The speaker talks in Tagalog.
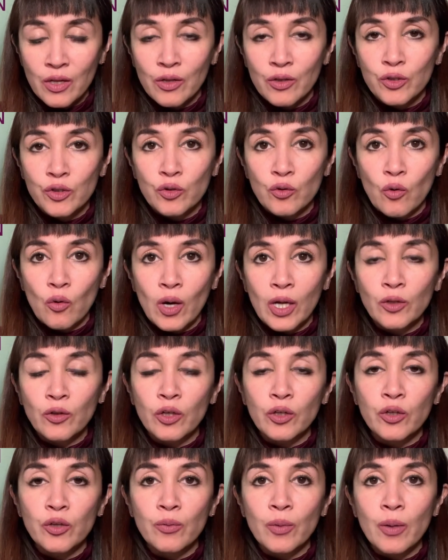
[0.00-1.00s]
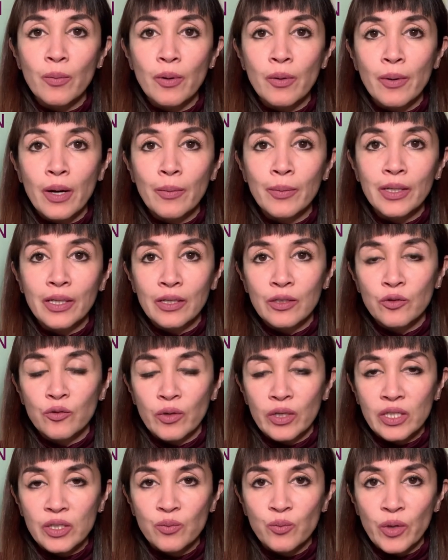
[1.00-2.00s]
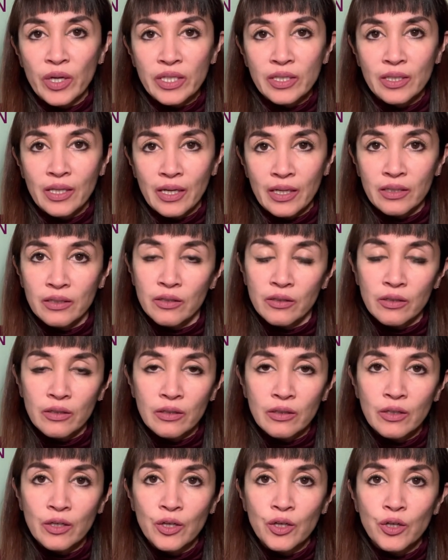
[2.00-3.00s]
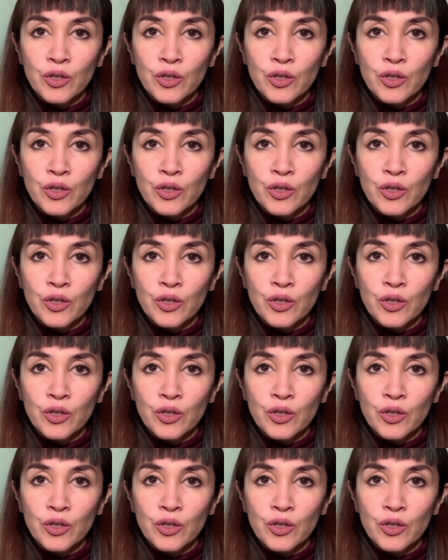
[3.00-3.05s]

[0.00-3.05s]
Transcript: So, ano-ano yung mga pamamaraan to express na anger?